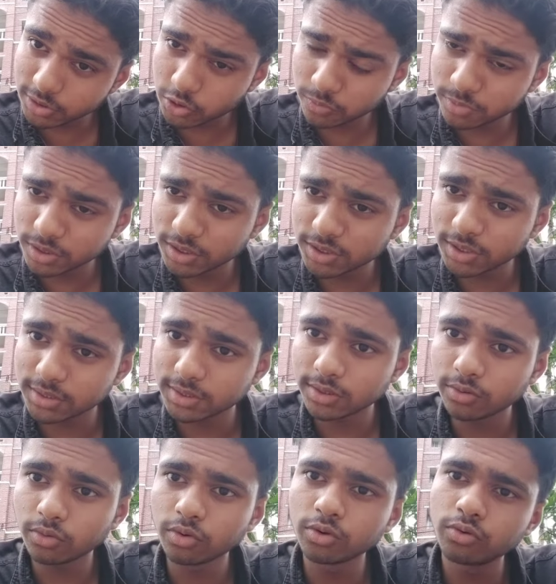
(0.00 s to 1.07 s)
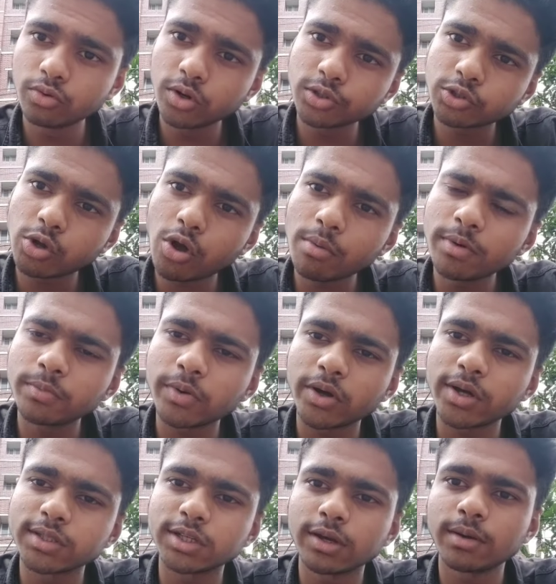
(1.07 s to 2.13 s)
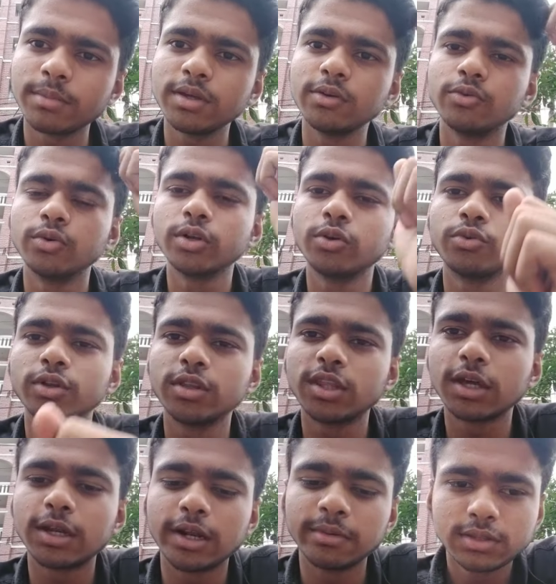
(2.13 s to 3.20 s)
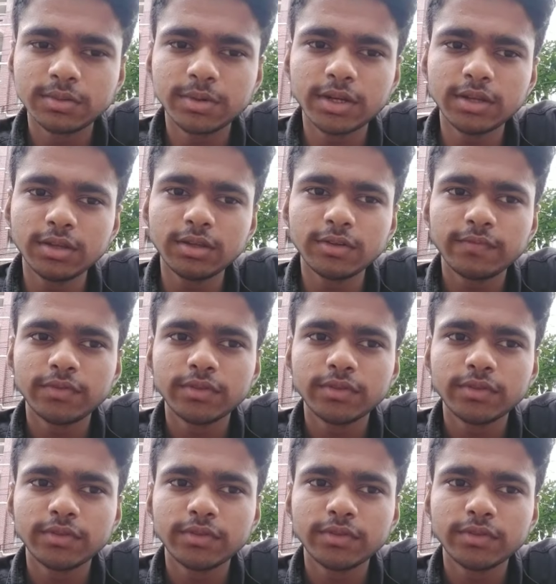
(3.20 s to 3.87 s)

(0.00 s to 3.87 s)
যেসব জিনিস আছে ওইগুলো সবই পাওয়া যায় আমি ঘুরে ঘুরে দেখলাম যে মানে